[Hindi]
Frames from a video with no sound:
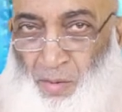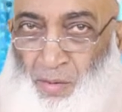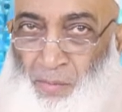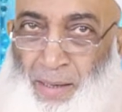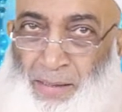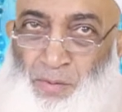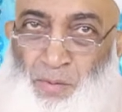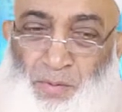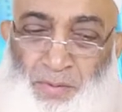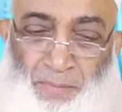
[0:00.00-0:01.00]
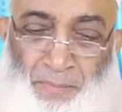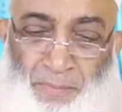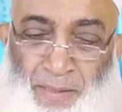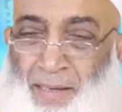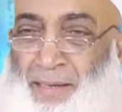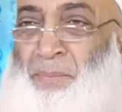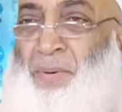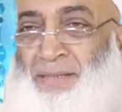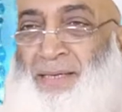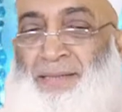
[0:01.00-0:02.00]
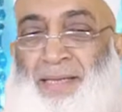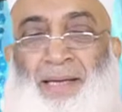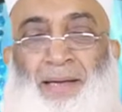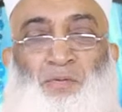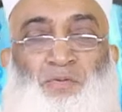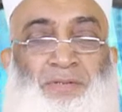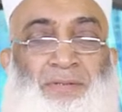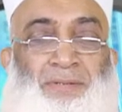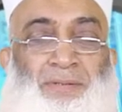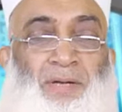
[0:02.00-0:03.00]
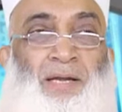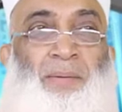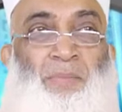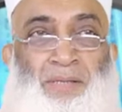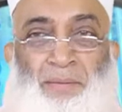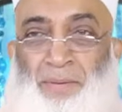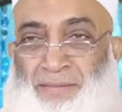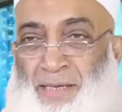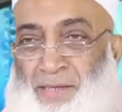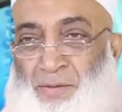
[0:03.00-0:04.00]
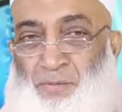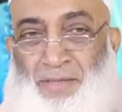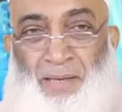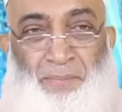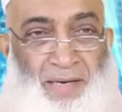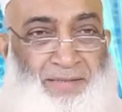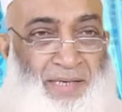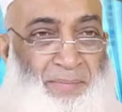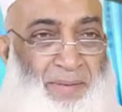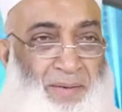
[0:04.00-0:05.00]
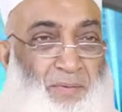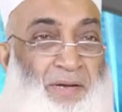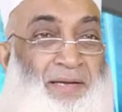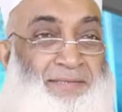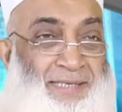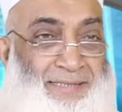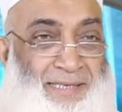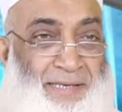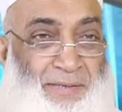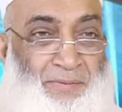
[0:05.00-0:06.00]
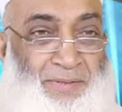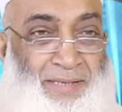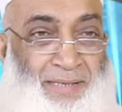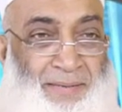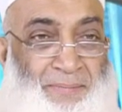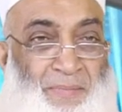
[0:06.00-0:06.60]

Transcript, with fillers: और बाज़ लोग आगे बढ़ जाते हैं कुछ इन्हें मरतबा चाहिए होता है माशरे में कोई इज़्ज़त चाहिए होती है